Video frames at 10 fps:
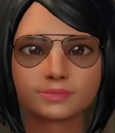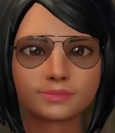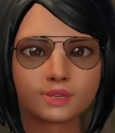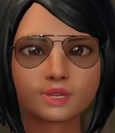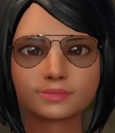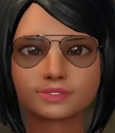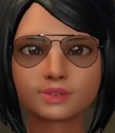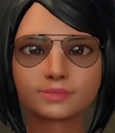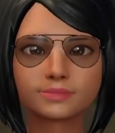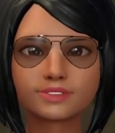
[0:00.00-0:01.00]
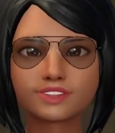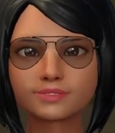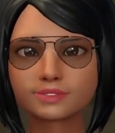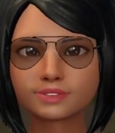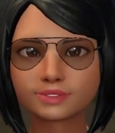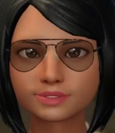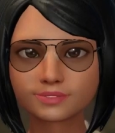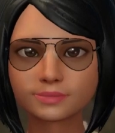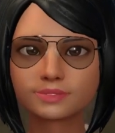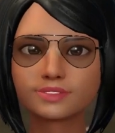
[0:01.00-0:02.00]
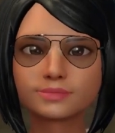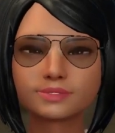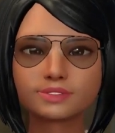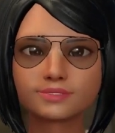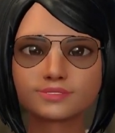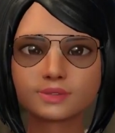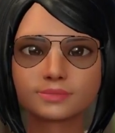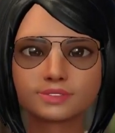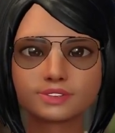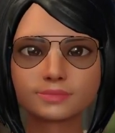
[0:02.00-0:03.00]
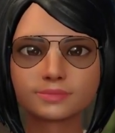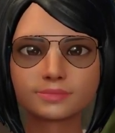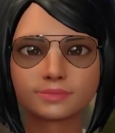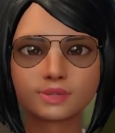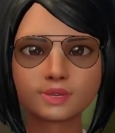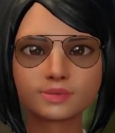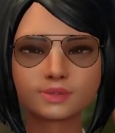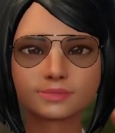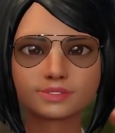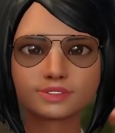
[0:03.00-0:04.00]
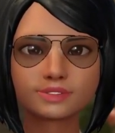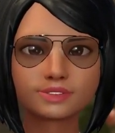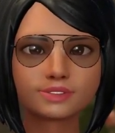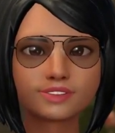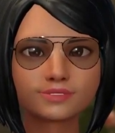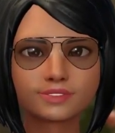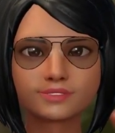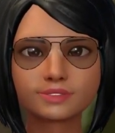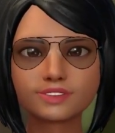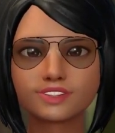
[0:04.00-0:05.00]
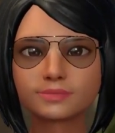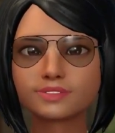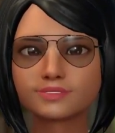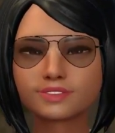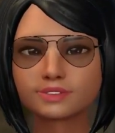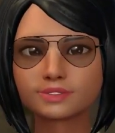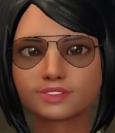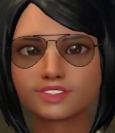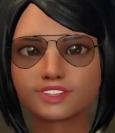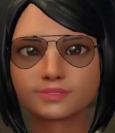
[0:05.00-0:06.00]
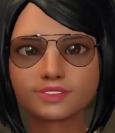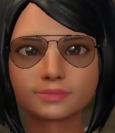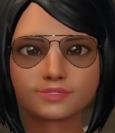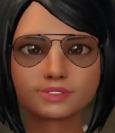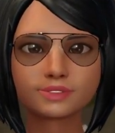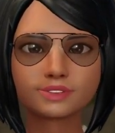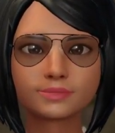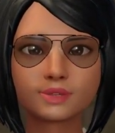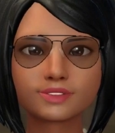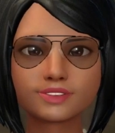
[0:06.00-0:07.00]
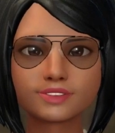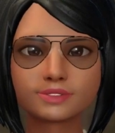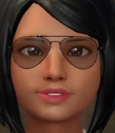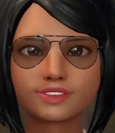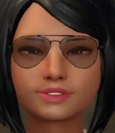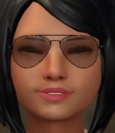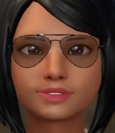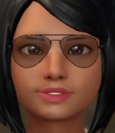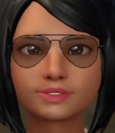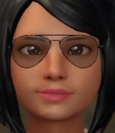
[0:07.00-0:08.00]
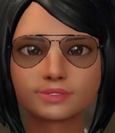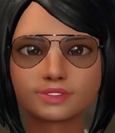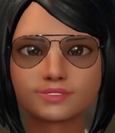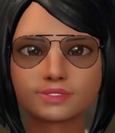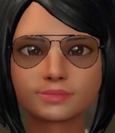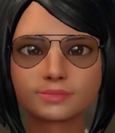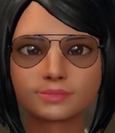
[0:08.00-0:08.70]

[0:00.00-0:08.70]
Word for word: directamente con ella y, en última instancia, detectar puestos en contabilidad que debían quedar vacantes y publicarse para nuevas contrataciones.